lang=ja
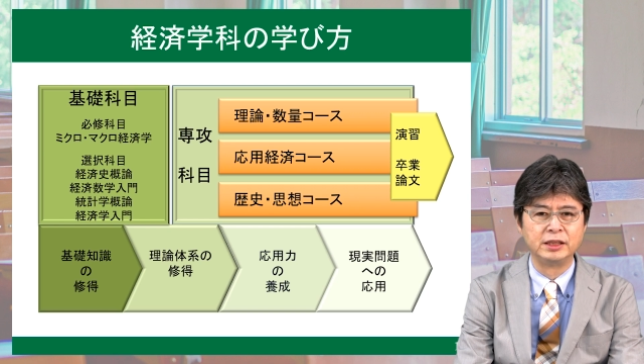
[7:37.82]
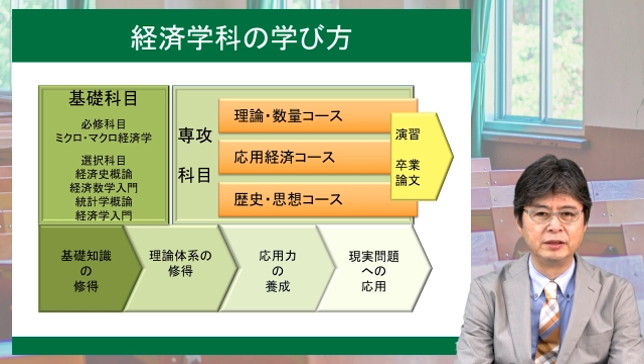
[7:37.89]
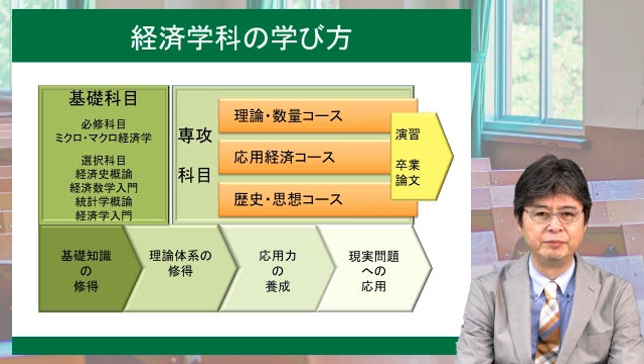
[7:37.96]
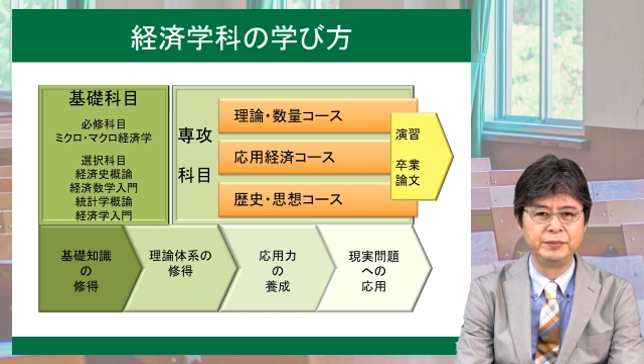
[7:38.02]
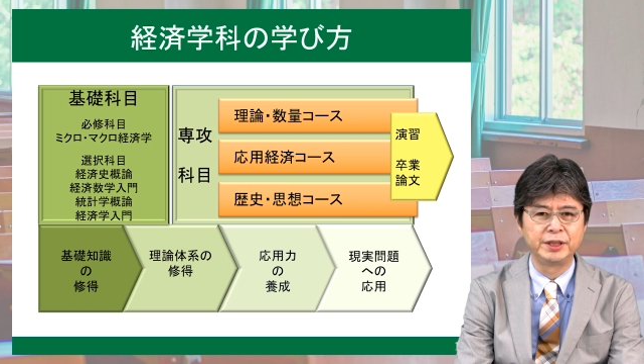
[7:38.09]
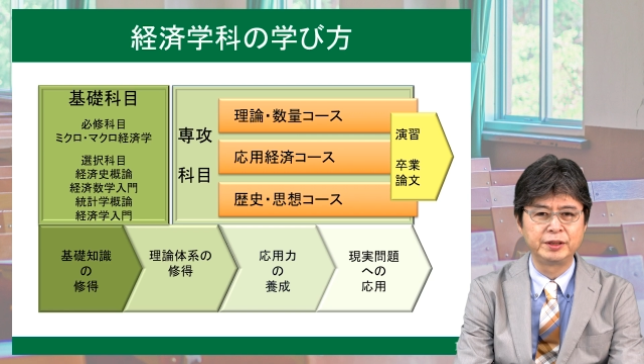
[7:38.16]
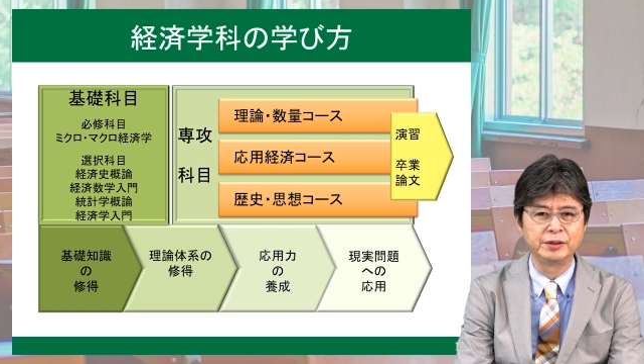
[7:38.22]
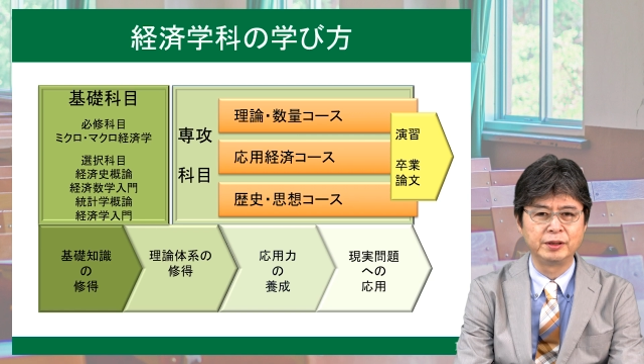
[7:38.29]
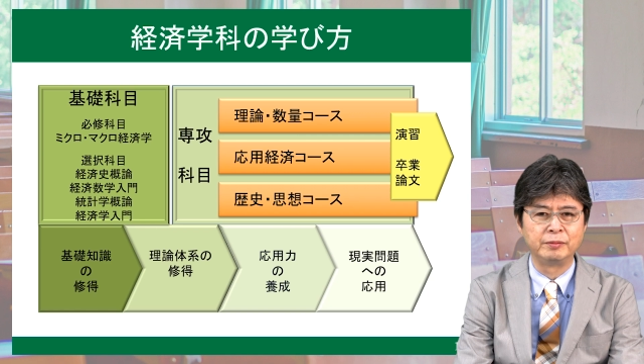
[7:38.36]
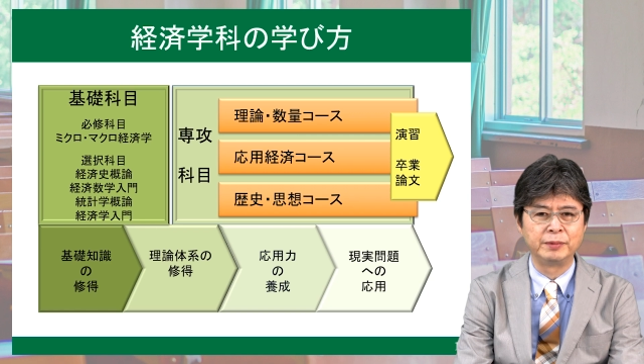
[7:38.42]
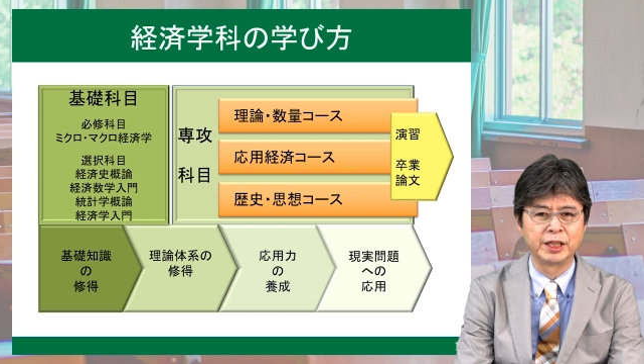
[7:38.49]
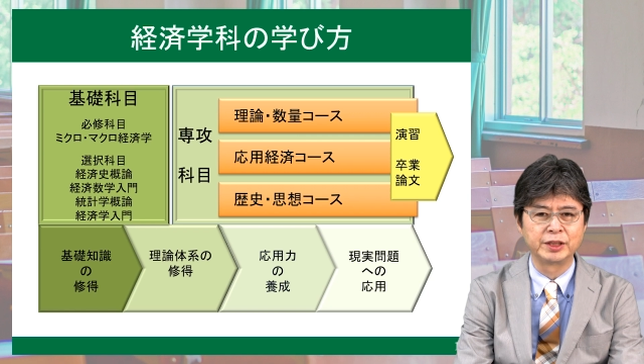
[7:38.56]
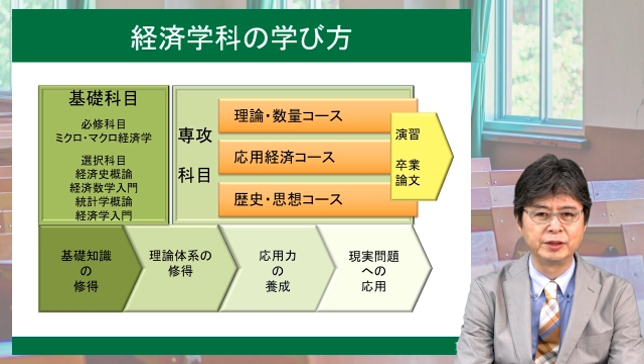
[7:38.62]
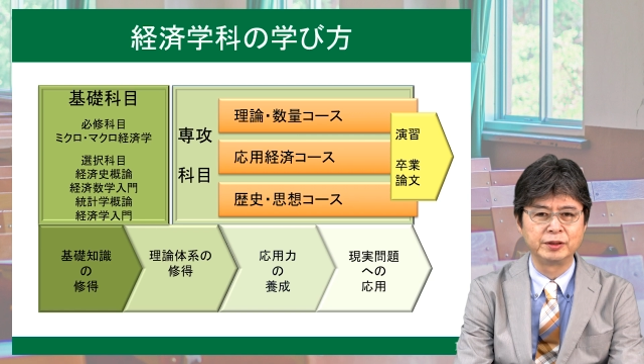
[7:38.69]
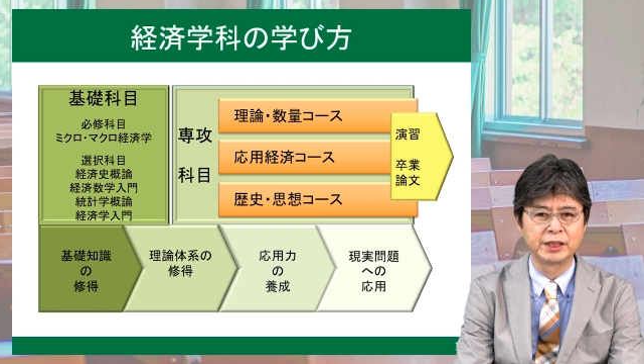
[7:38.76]

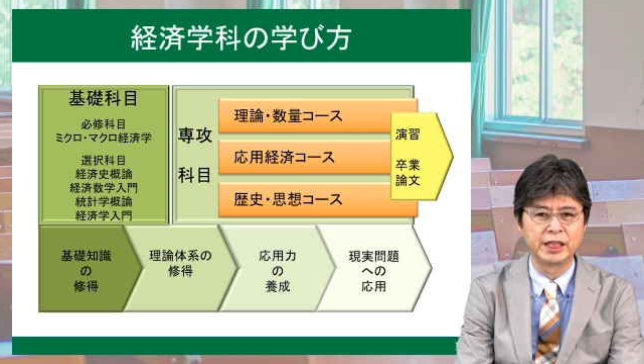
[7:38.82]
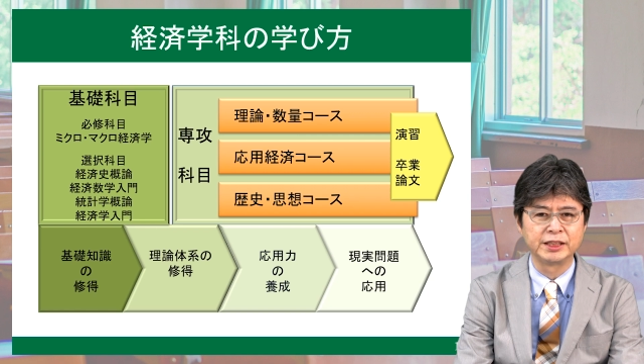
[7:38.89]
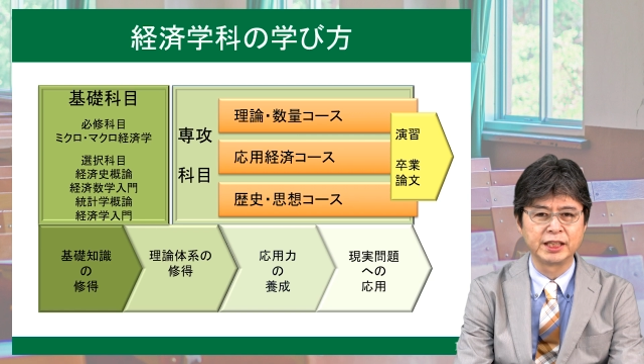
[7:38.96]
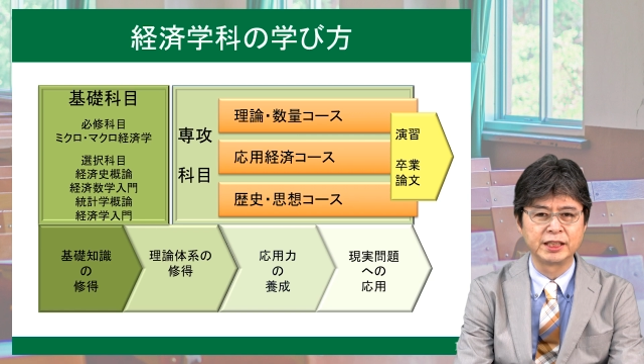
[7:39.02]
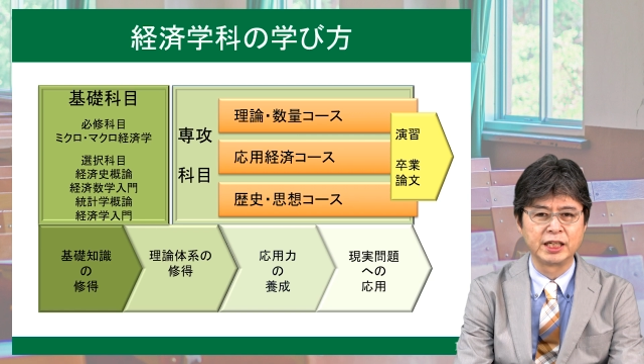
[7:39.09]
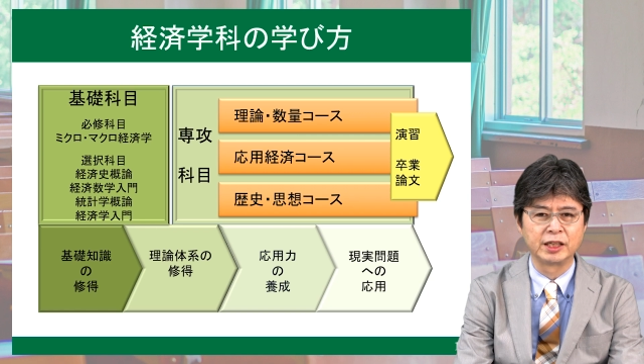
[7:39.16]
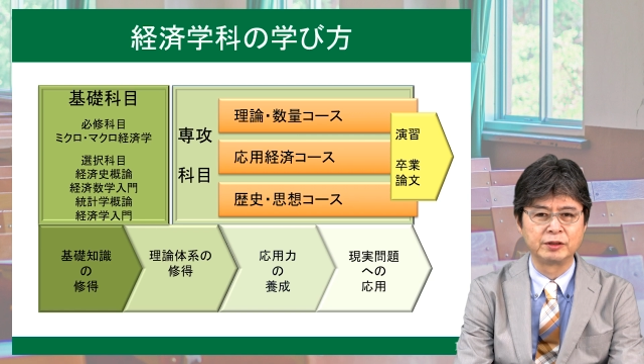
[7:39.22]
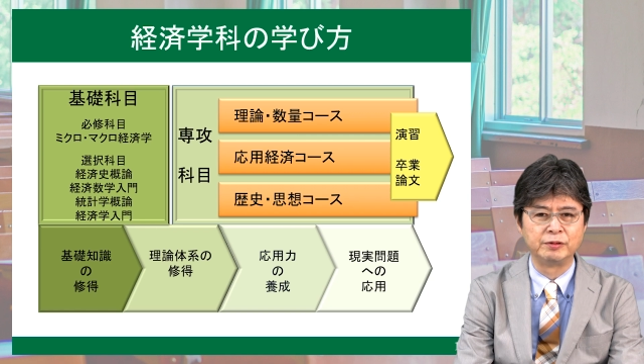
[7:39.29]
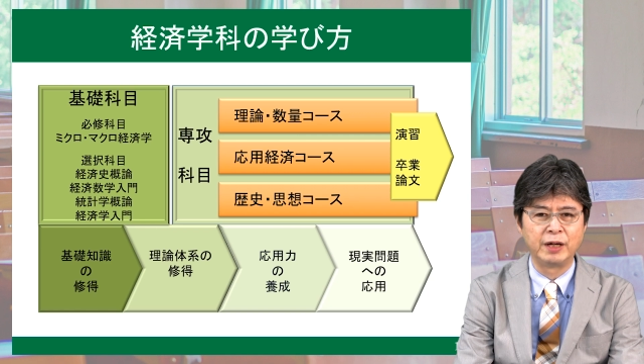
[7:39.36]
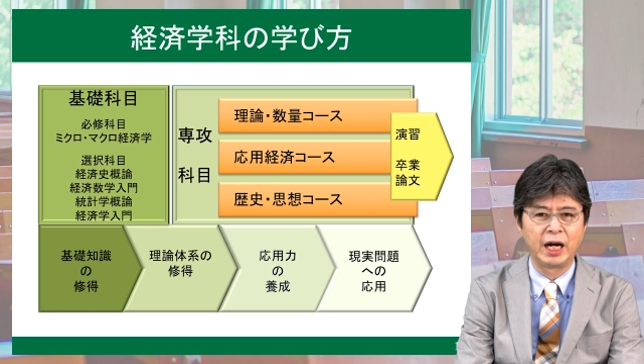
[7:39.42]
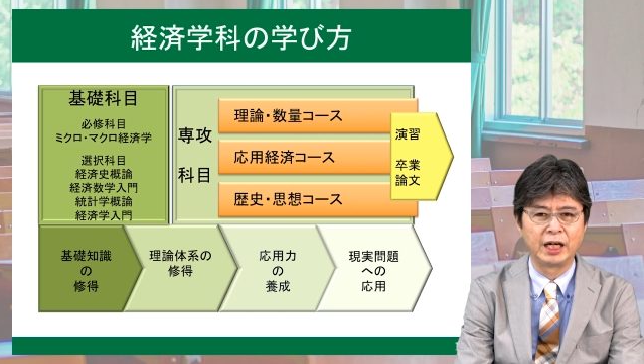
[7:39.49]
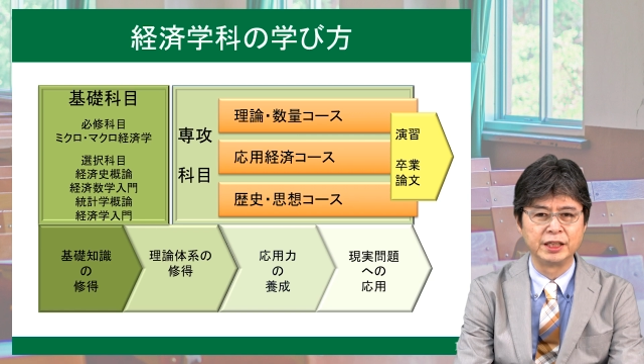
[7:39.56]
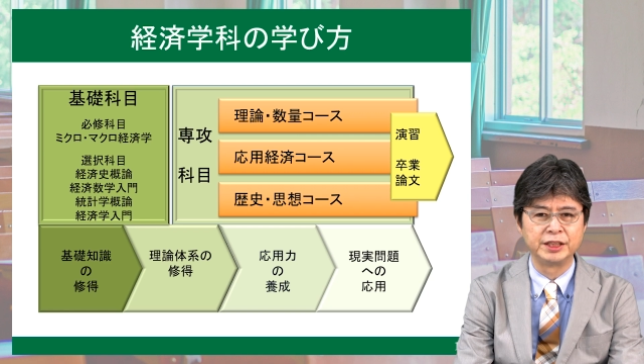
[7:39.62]
ミクロ・マクロ経済学は